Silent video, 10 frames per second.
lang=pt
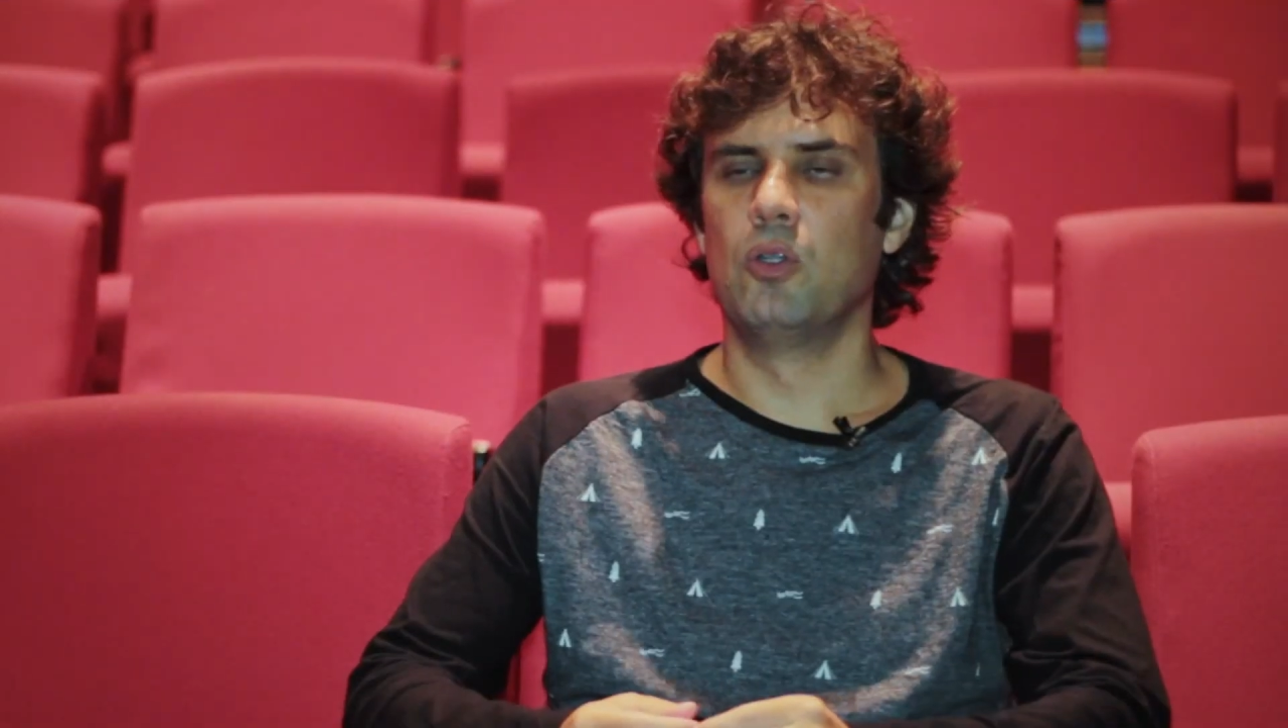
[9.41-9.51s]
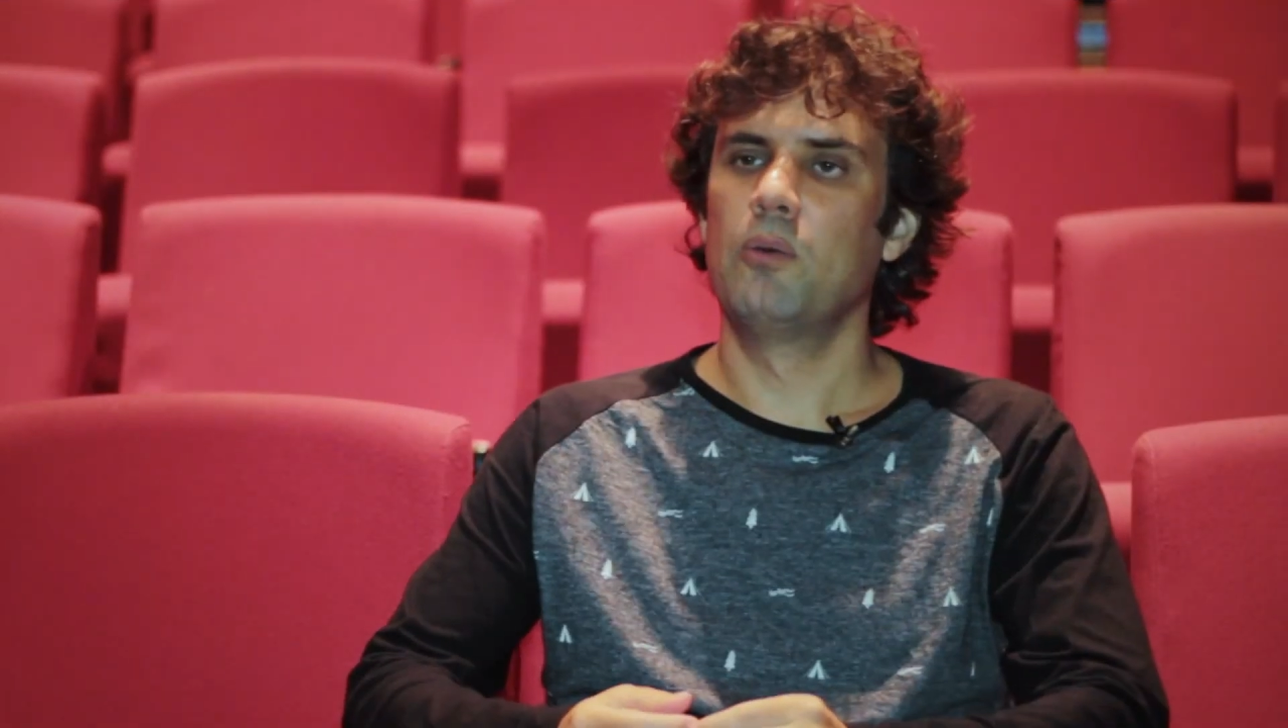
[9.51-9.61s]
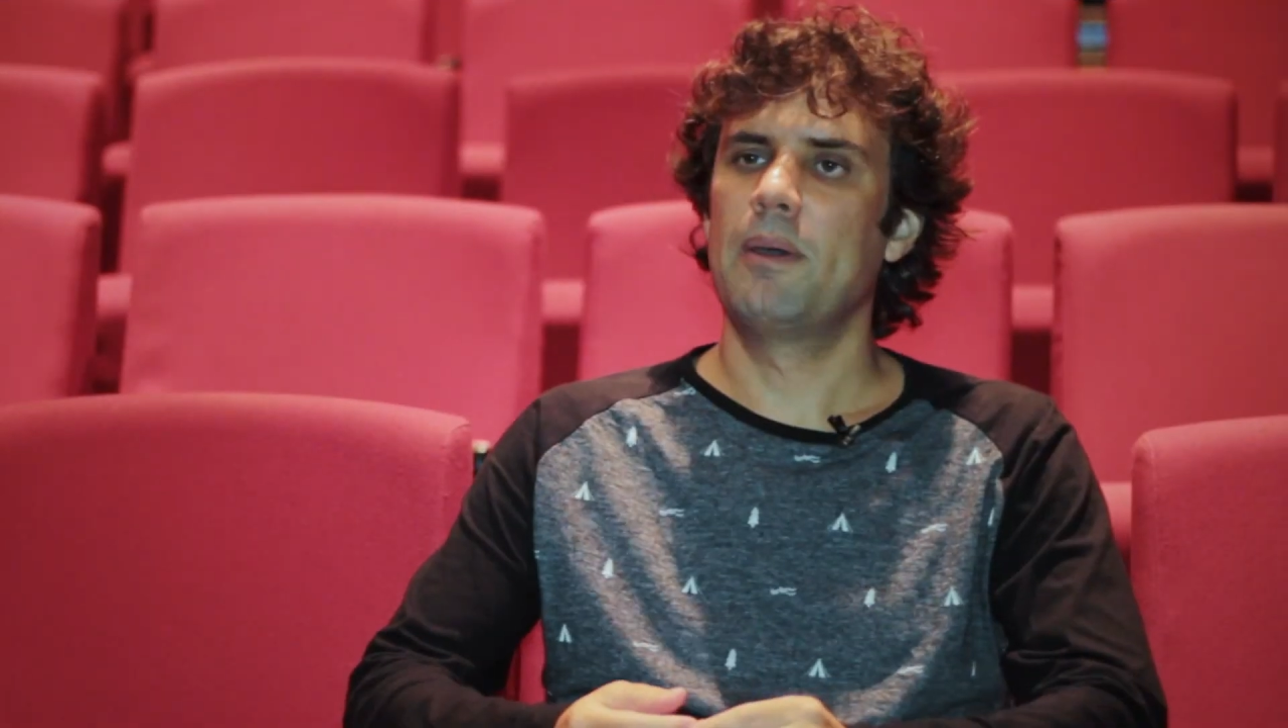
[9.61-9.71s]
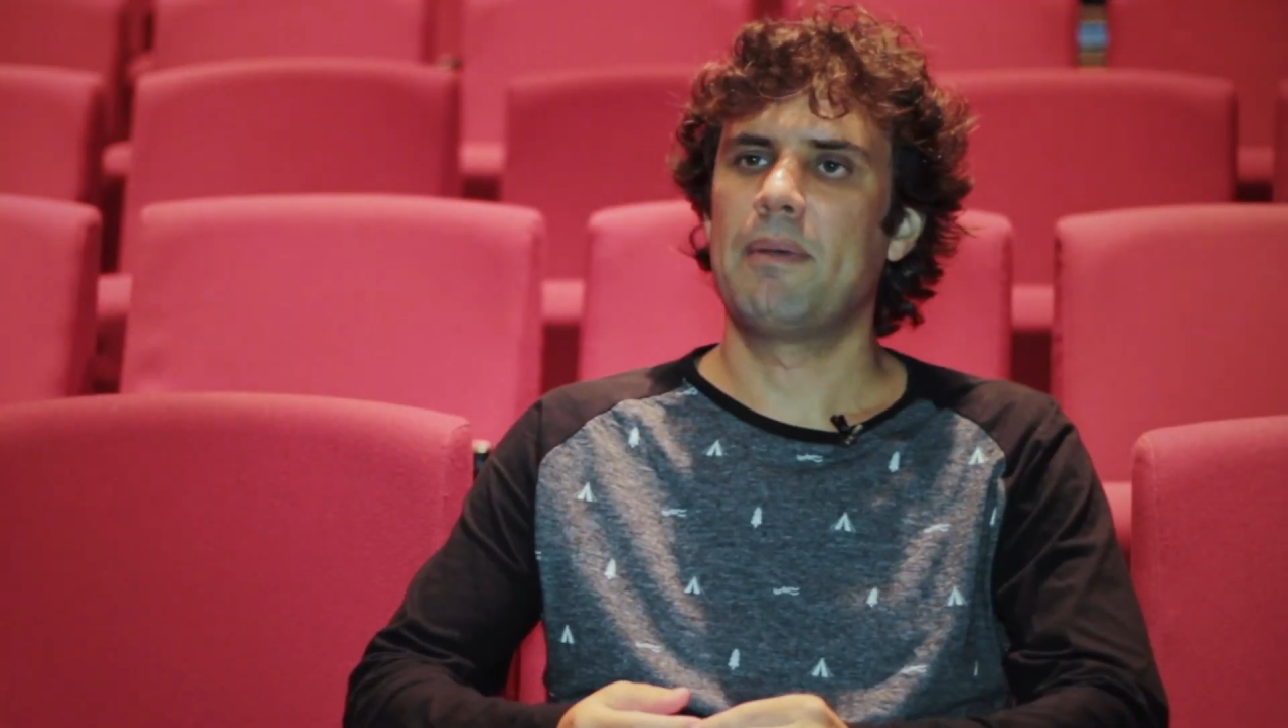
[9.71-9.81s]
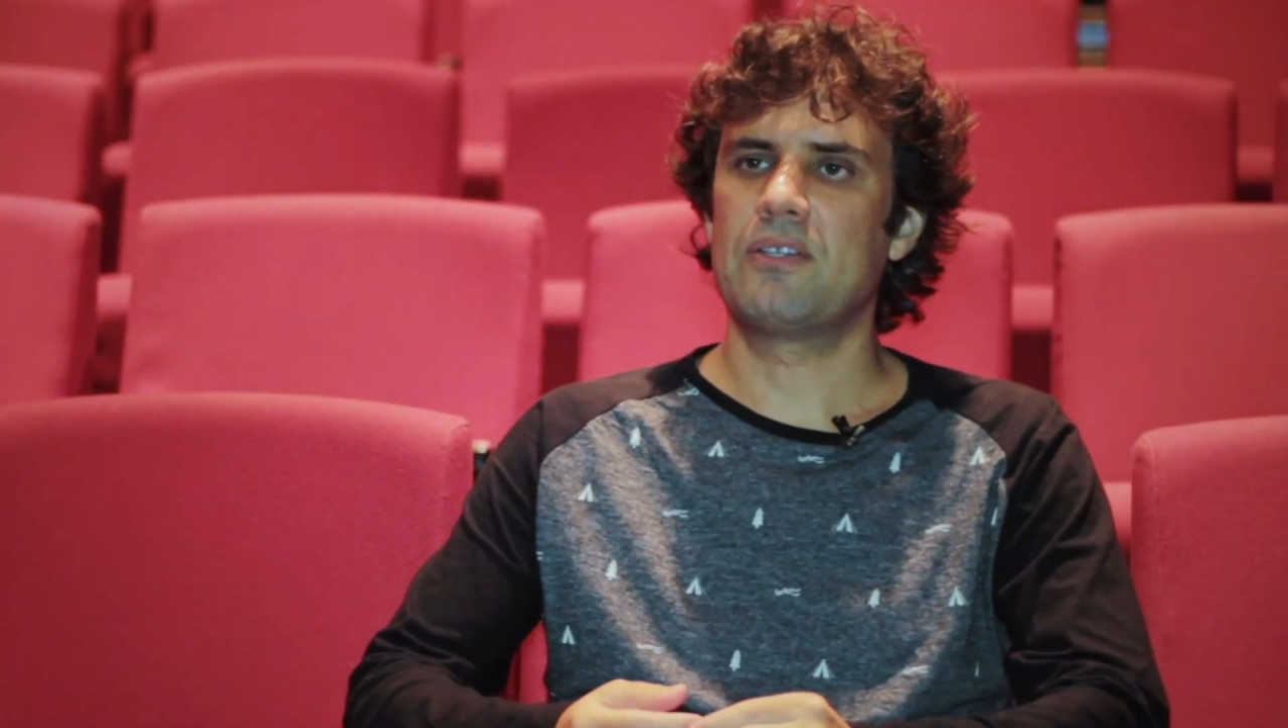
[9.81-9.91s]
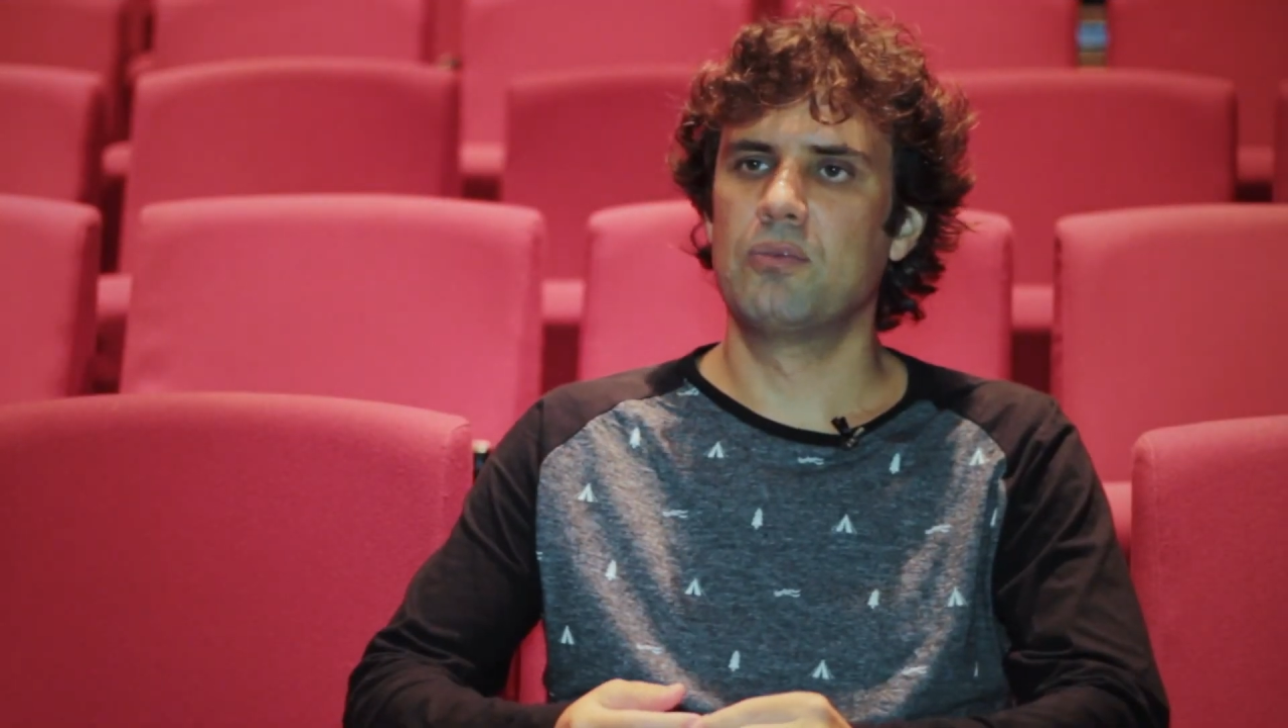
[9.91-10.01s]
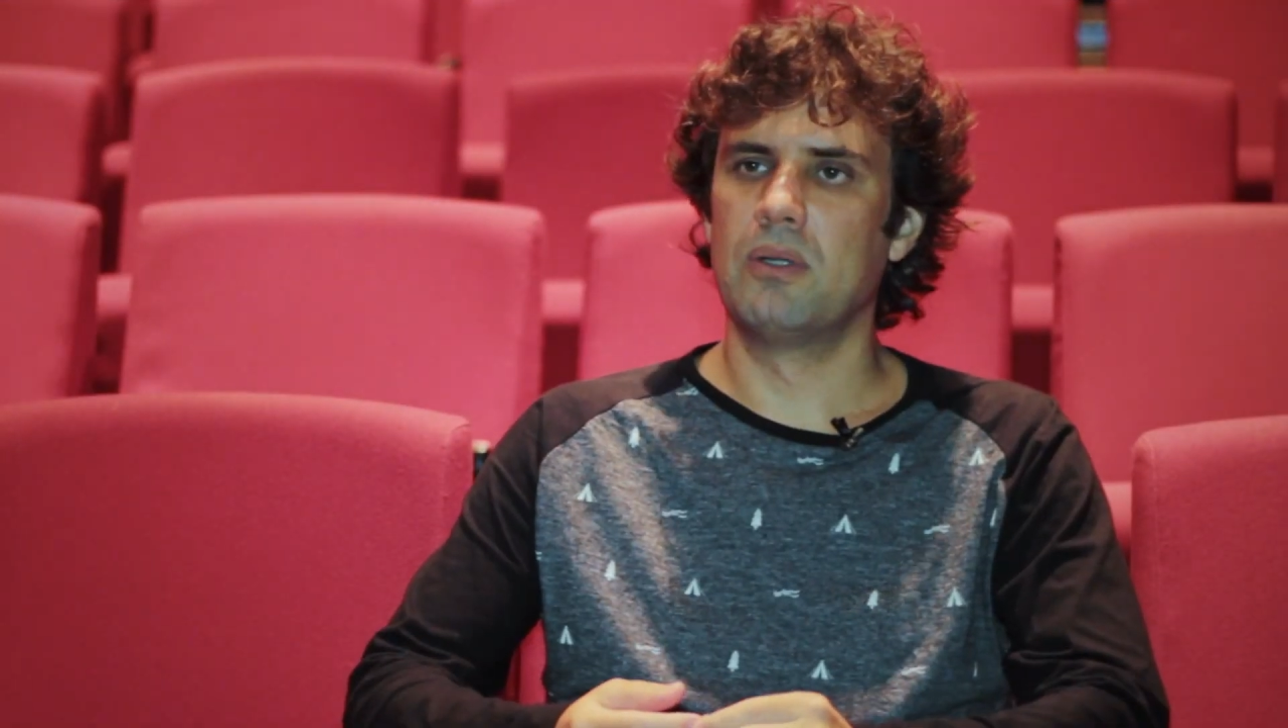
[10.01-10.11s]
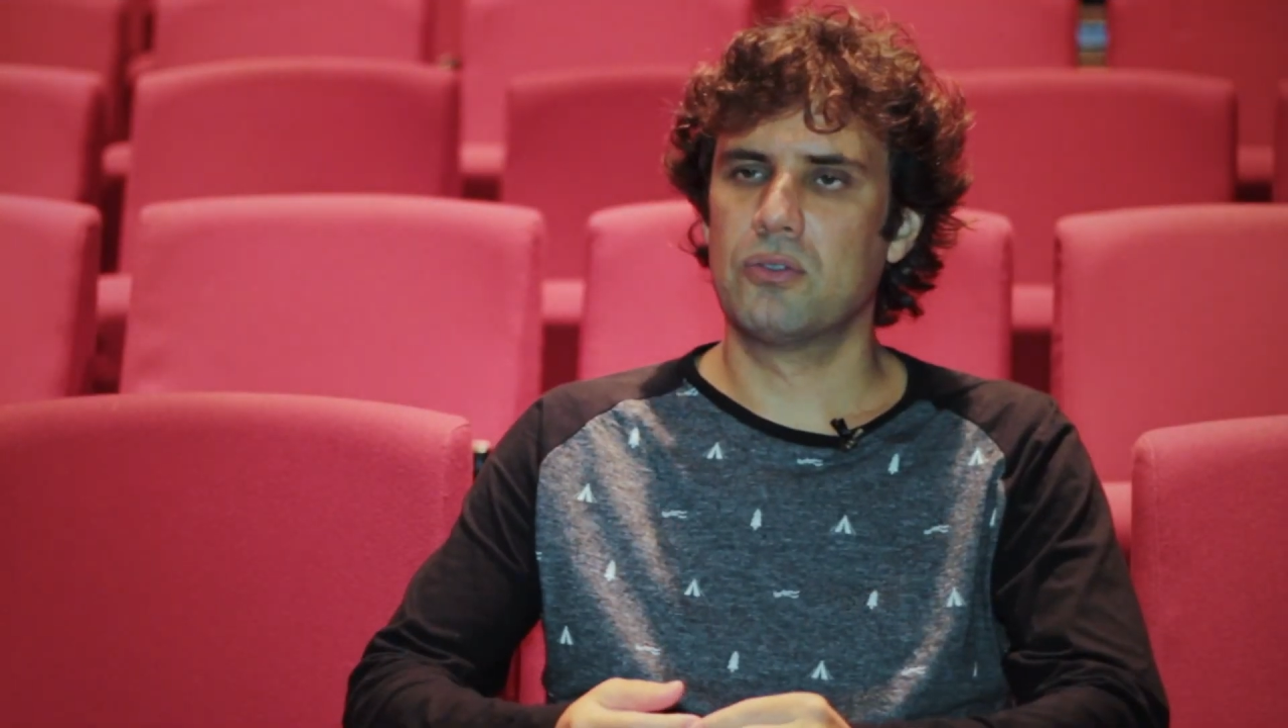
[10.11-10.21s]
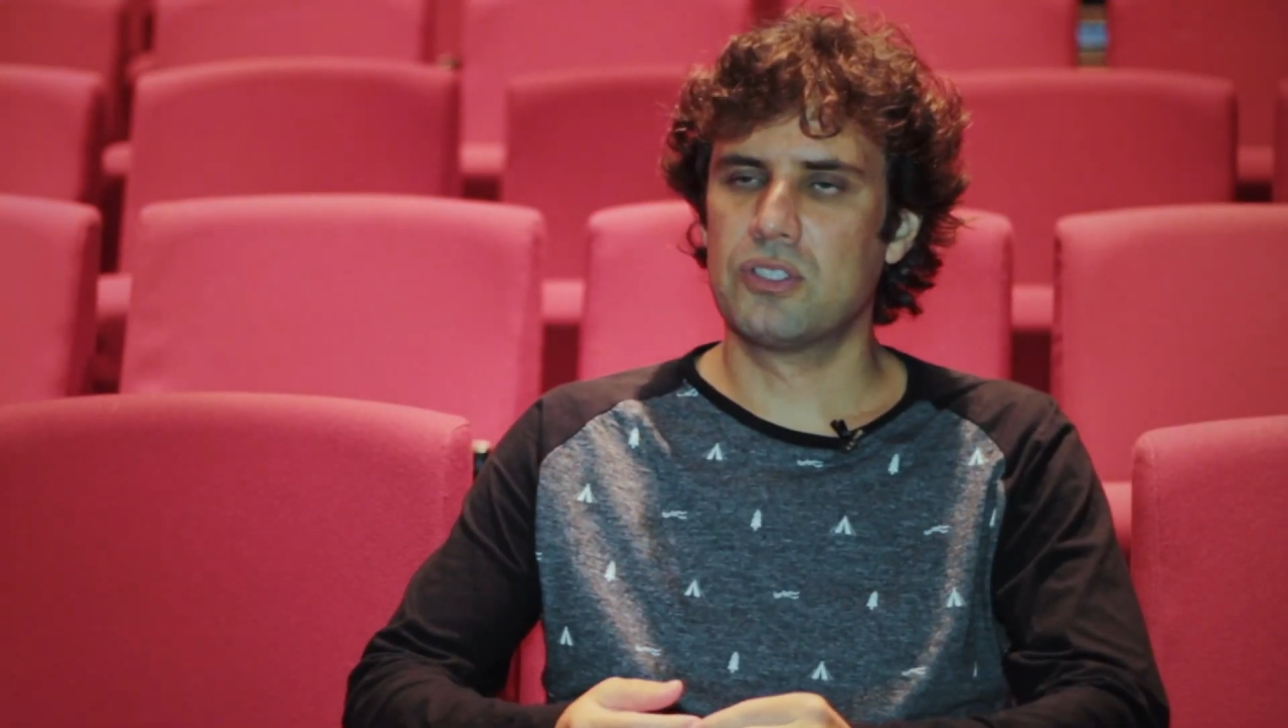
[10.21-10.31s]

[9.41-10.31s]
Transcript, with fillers: nome é Márcio Branco